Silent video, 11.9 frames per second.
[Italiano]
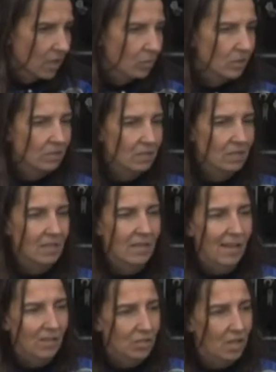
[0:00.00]
Quindi chi
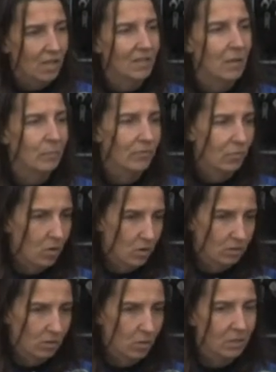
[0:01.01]
riesce ad andare più
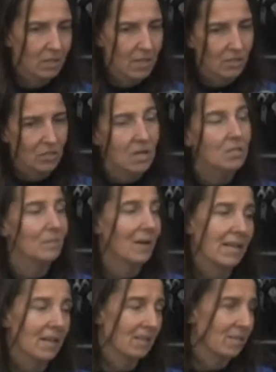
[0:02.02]
forte o chi riesce a
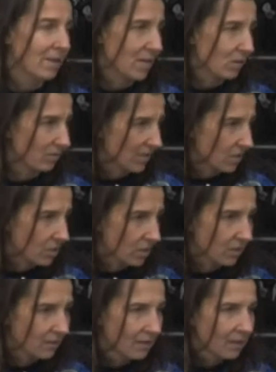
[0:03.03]
sbagliare di meno
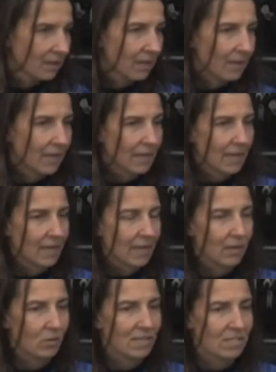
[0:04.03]
vince
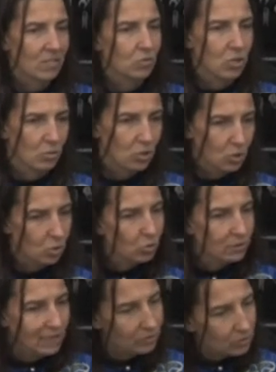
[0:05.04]
e non essendoci questo
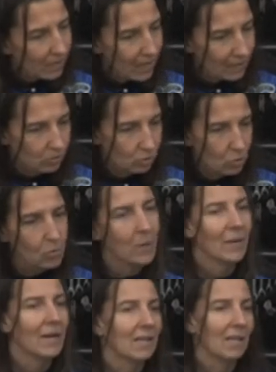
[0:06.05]
contatto diretto come
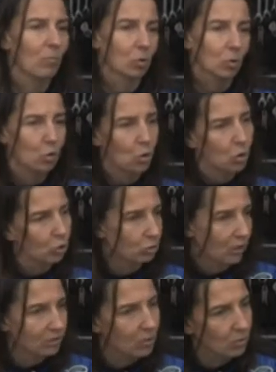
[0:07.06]
magari nel motocross
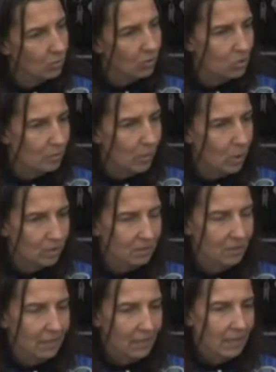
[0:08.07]
o altri comunque
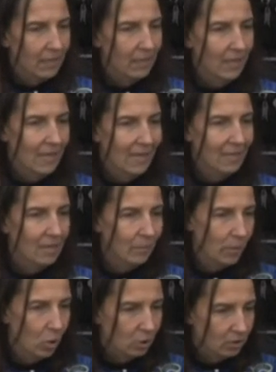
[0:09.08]
sport, eh, i
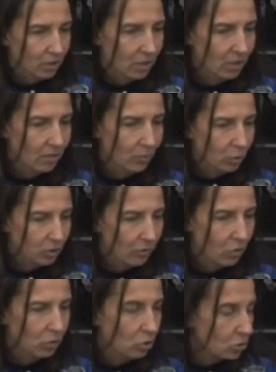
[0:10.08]
piloti molte
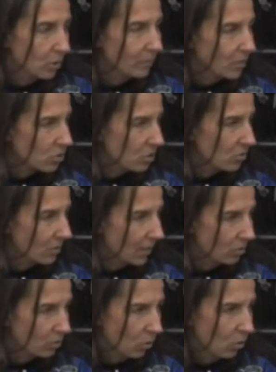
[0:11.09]
volte sono amici, non
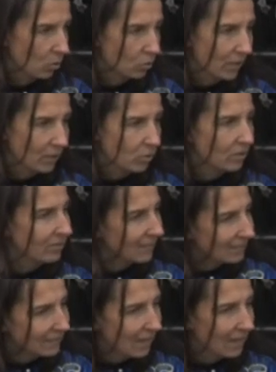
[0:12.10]
hanno, non hanno
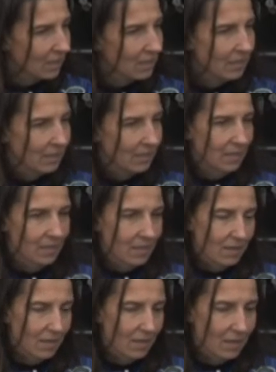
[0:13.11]
rivalità.
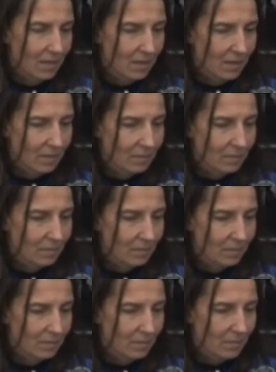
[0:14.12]
E, ehm,
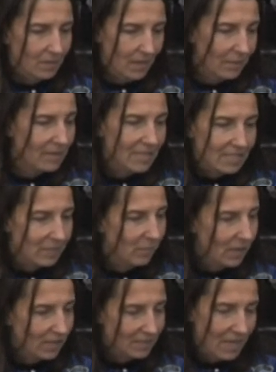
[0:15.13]
è
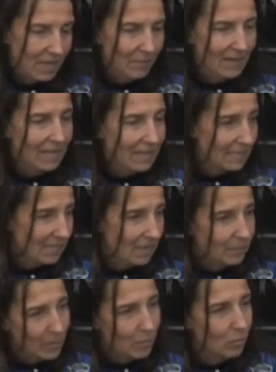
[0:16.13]
bellissimo la sera, magari la sera
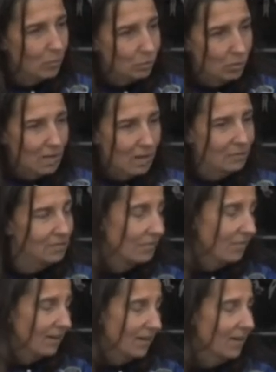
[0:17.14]
prima col motoclub si va
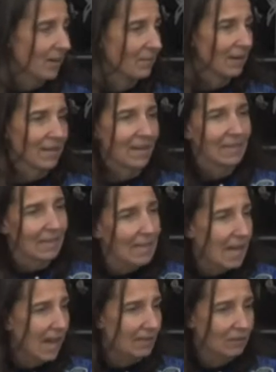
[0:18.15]
a fare magari la
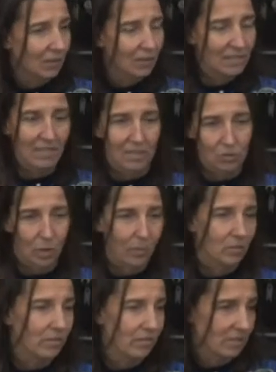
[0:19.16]
grigliata o la sera dopo
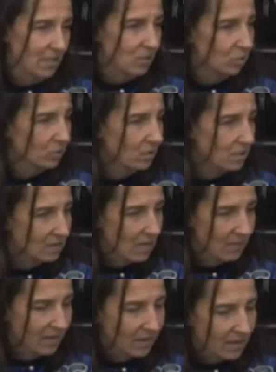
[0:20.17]
si festeggia tutti
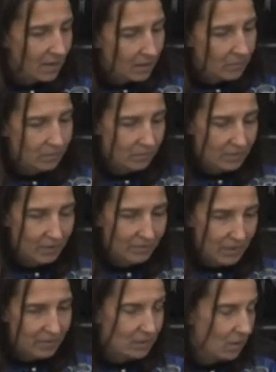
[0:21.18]
insieme, è un,
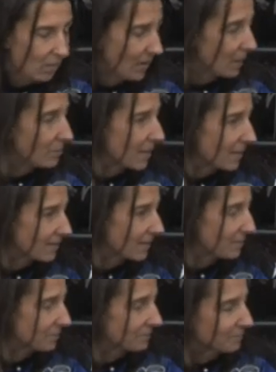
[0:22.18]
veramente è un
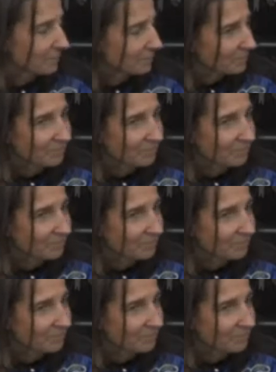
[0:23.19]
bell'ambiente.